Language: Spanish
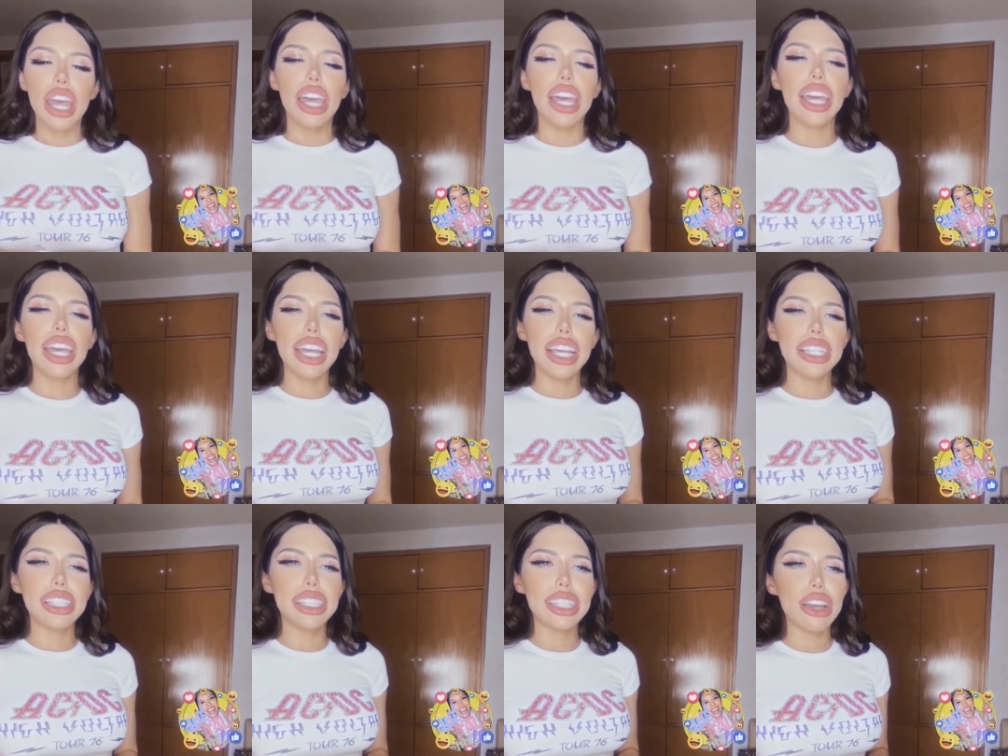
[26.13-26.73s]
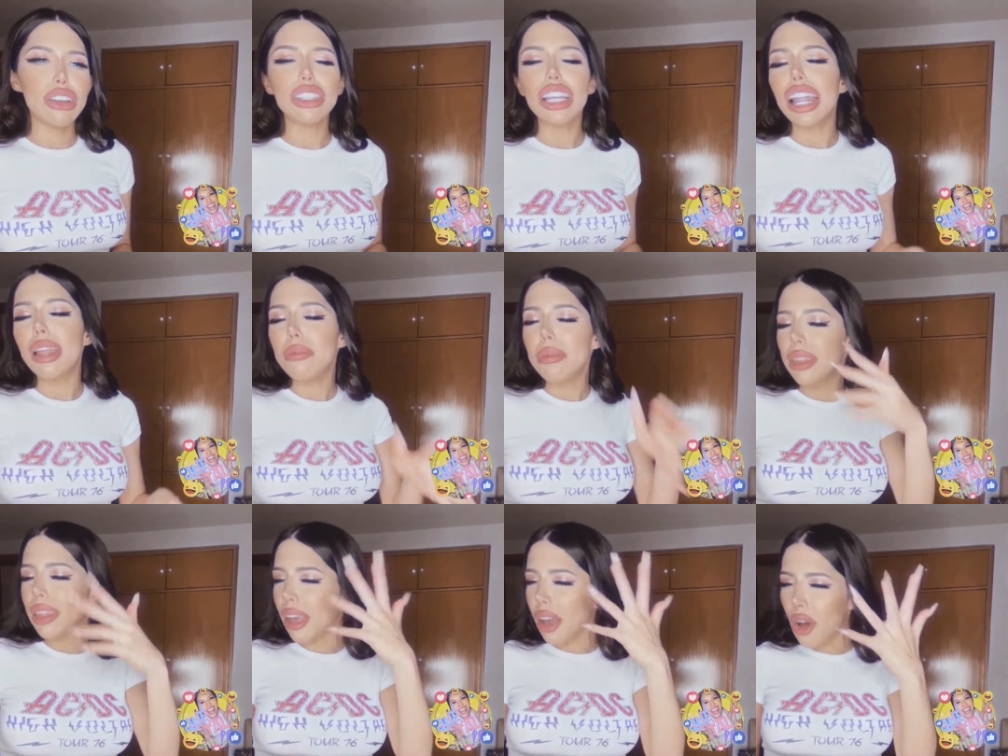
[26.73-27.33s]
este, o sea, la
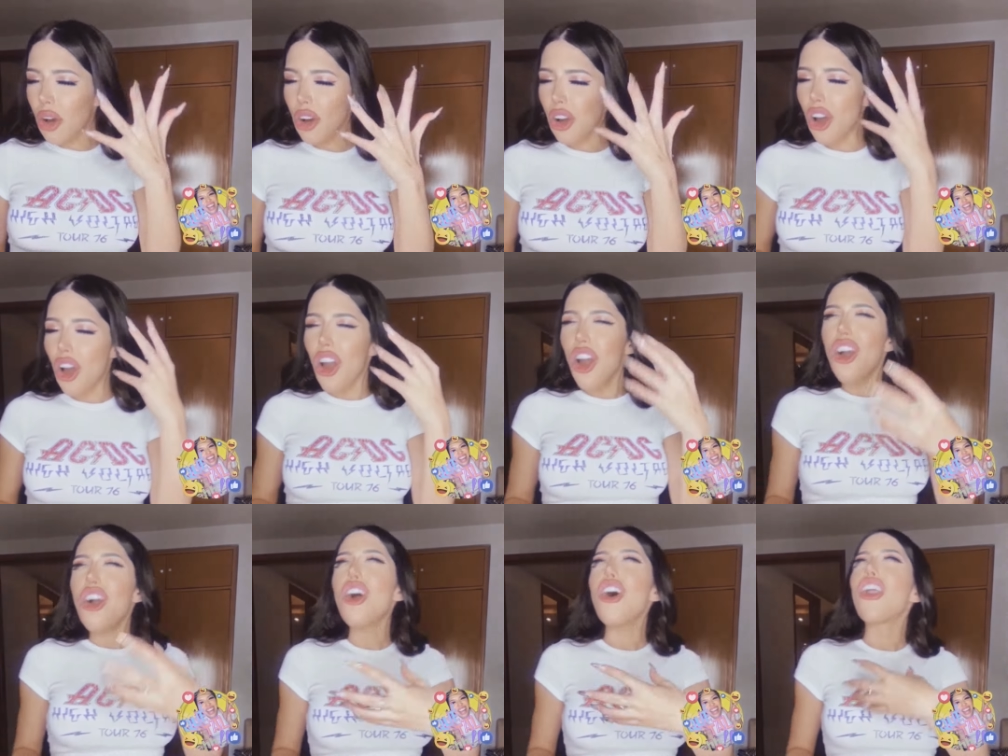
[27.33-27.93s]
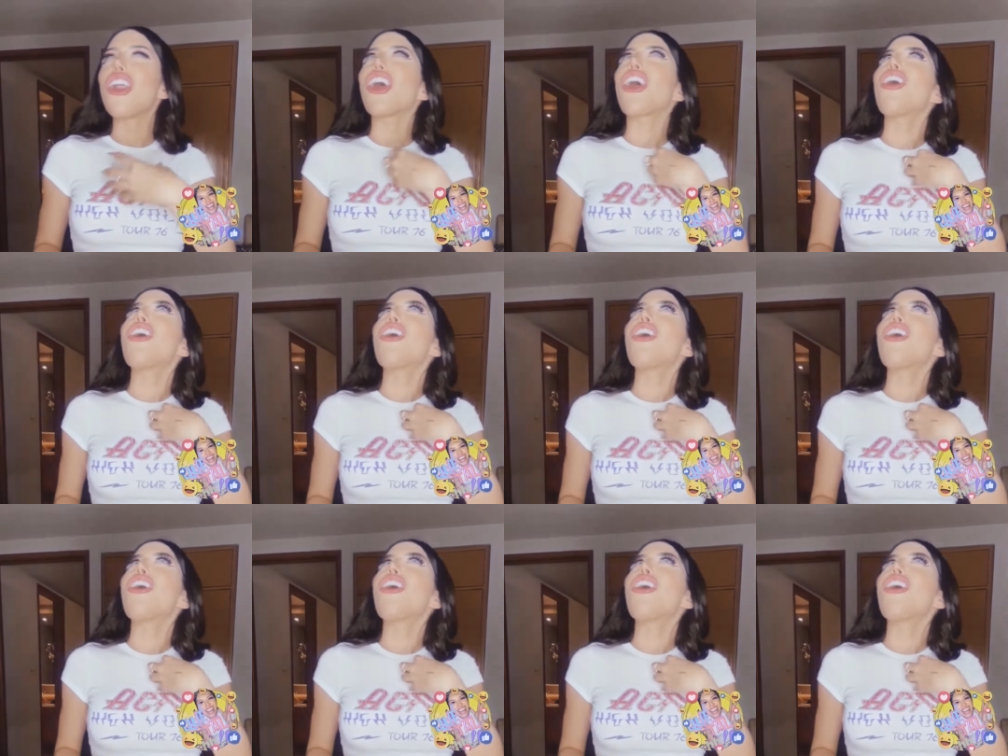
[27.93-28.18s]
invité con, con,